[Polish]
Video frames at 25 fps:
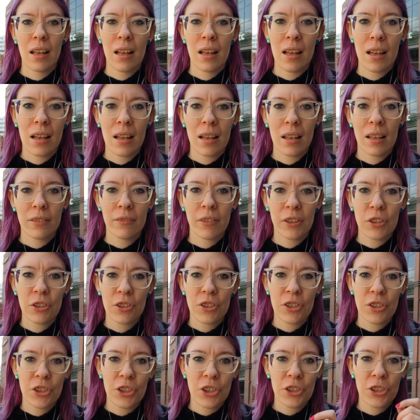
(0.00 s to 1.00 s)
E,
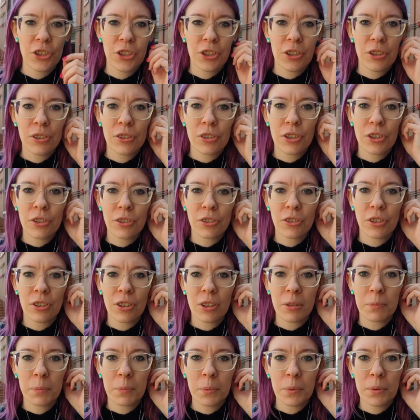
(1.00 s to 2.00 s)
2010
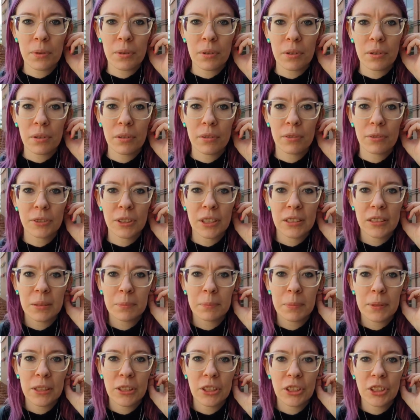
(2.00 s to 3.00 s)
rok, by,
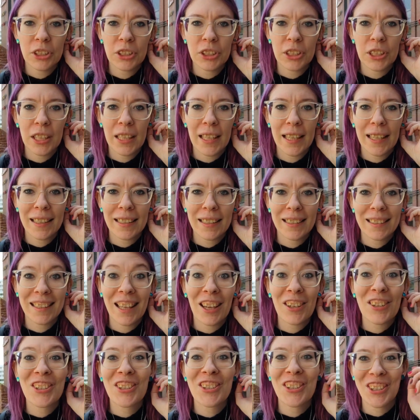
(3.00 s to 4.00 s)
wtedy byliście
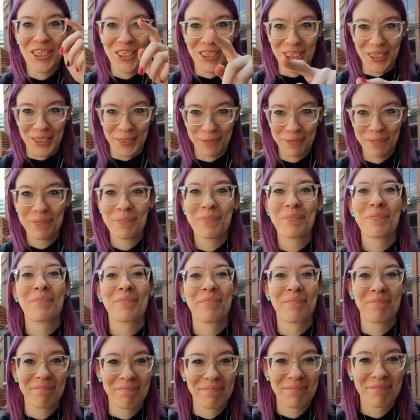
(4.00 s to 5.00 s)
na sziszy.
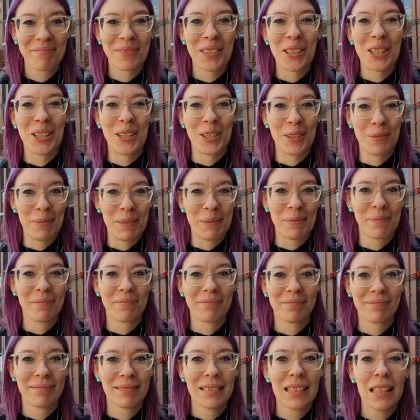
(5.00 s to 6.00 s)
Byliśmy.
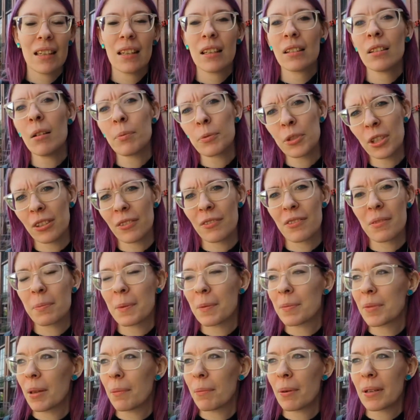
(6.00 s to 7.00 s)
Dobrze to
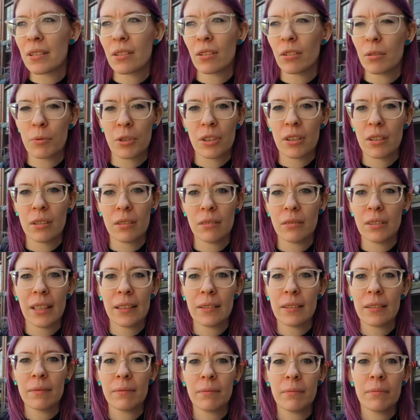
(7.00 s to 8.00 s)
wspominam, bardzo dobrze.
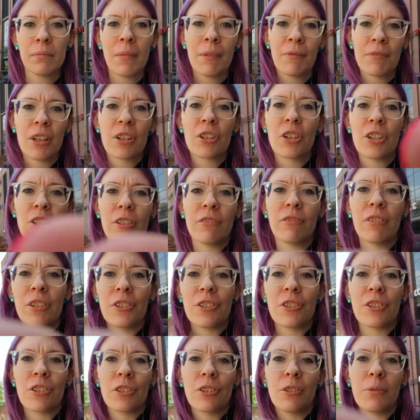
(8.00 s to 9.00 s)
ja mam wrażenie
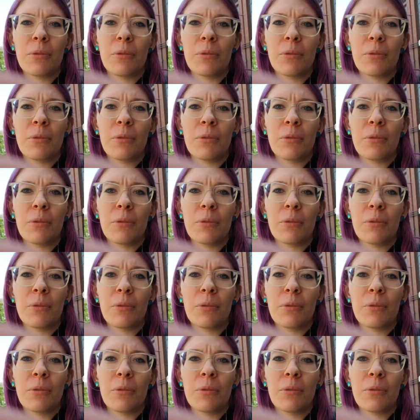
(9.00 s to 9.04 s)
właśnie, że